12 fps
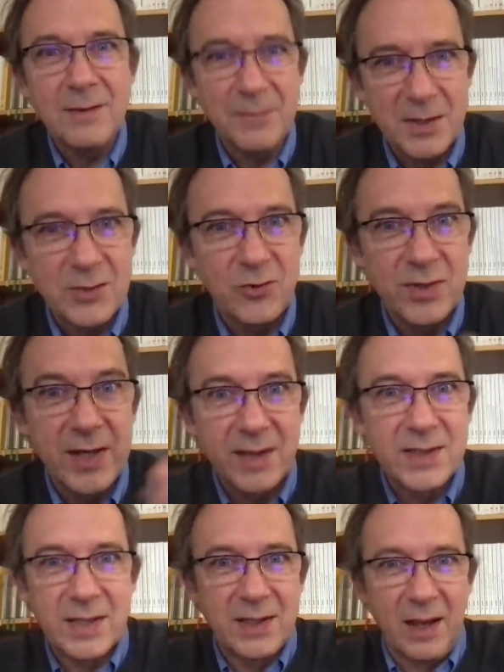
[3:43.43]
parce qu'il y a
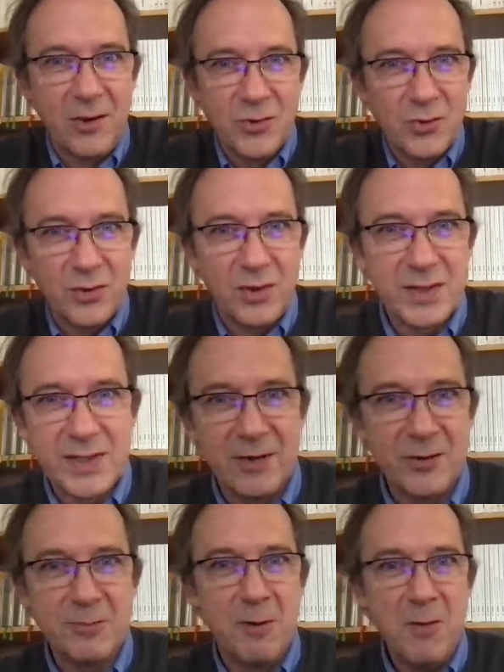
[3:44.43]
cette réunion dans le
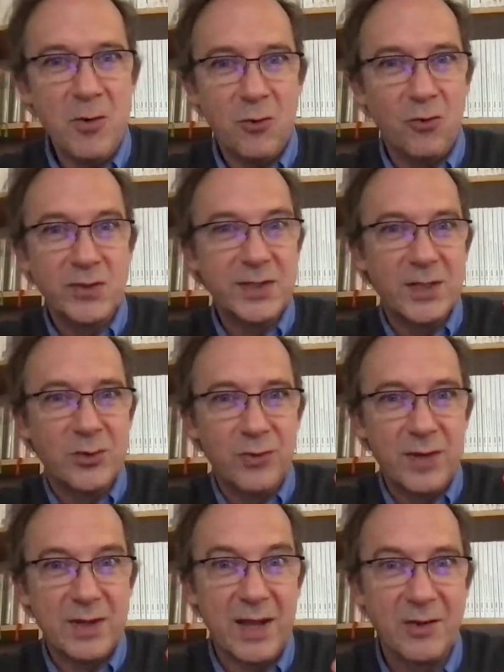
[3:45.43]
ciel en ce moment
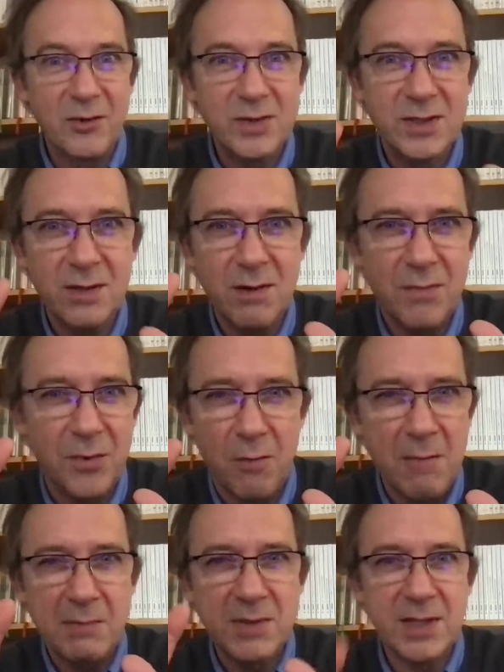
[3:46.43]
constituée d'un ensemble dans
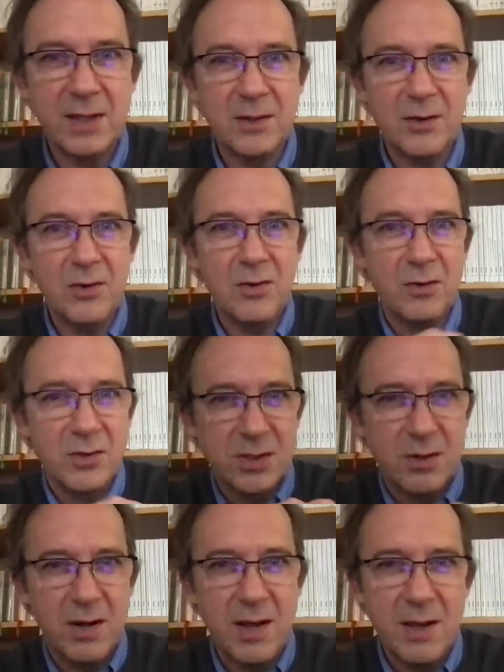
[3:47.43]
le même secteur,
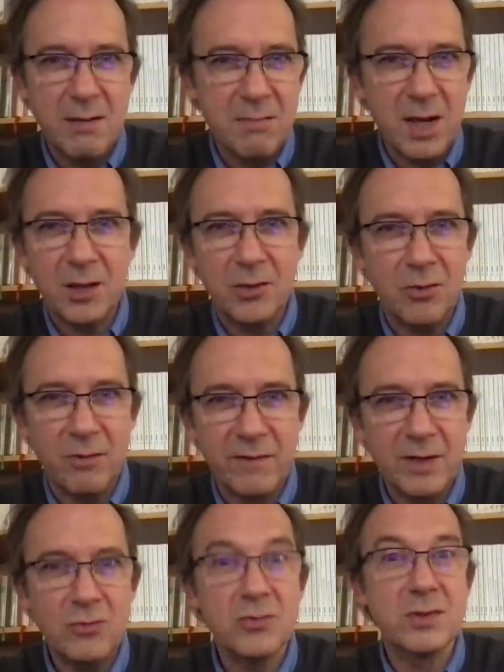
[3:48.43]
Soleil, Mercure,
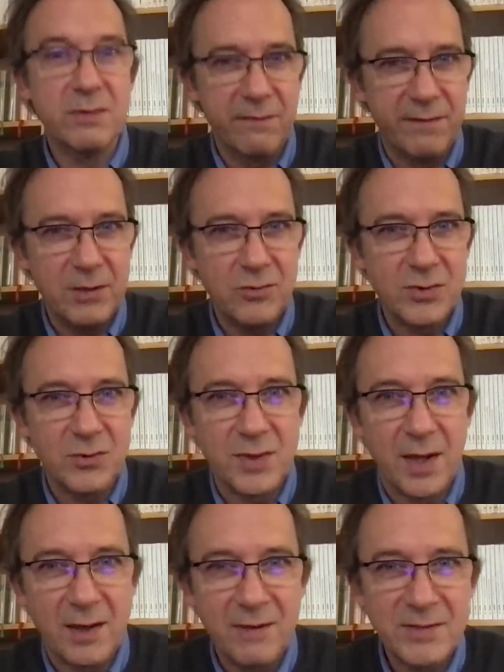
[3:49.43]
Vénus. Vénus, on
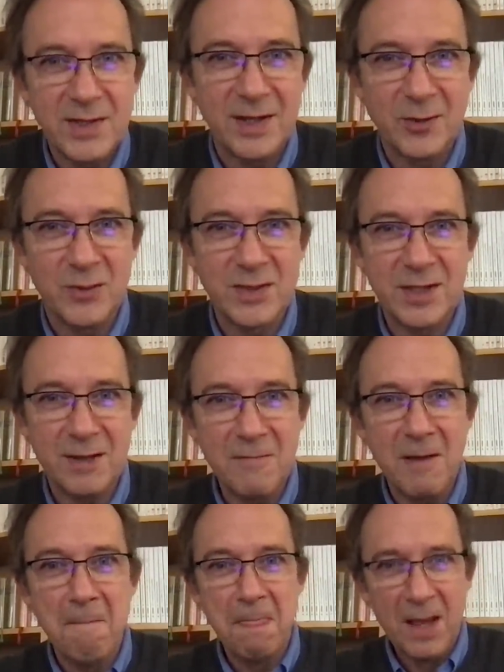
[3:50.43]
y arrive, c'est la
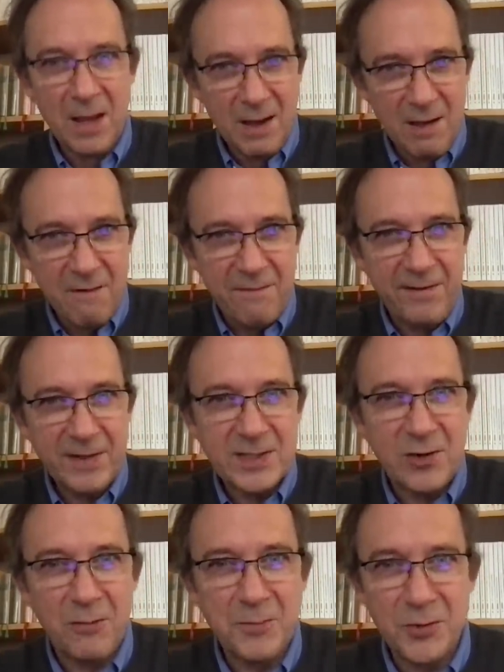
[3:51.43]
troisième. Fin
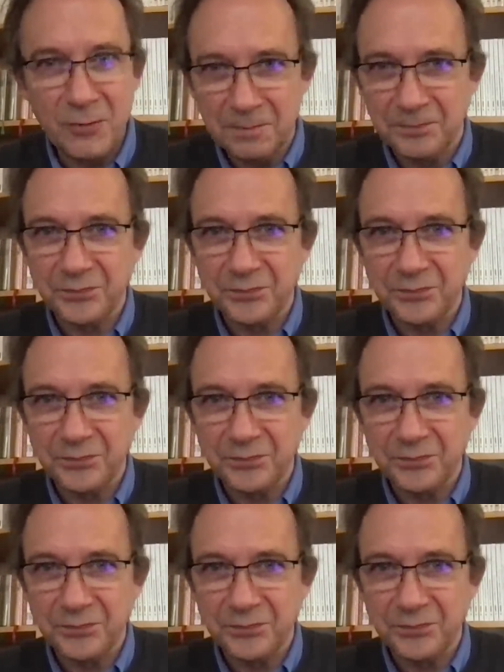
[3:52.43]
scorpion